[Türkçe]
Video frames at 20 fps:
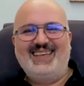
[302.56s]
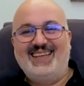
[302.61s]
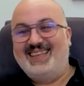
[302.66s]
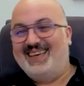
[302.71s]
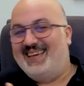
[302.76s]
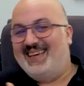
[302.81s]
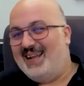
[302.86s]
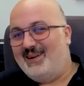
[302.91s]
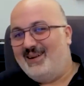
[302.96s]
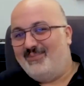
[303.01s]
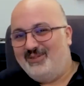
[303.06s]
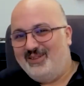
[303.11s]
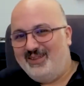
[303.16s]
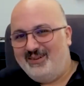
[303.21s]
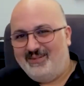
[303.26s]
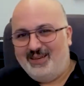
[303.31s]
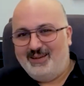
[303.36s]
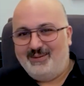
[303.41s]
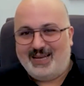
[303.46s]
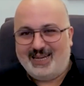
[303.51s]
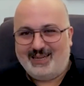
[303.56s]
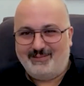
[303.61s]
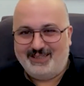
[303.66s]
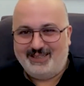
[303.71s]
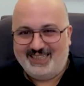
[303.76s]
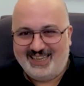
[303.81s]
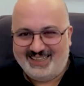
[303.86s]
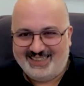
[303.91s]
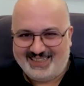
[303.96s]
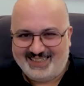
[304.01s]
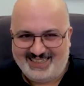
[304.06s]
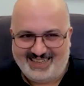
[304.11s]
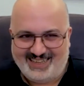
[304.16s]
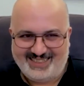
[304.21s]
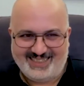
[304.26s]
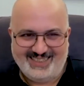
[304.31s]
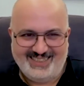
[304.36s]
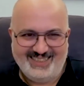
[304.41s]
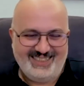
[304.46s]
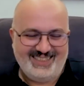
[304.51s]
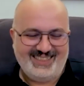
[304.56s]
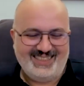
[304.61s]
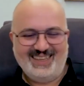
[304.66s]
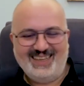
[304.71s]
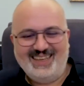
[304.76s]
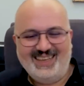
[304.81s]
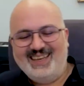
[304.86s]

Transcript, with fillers: da yer bulamayıp arabada yatacaksınız.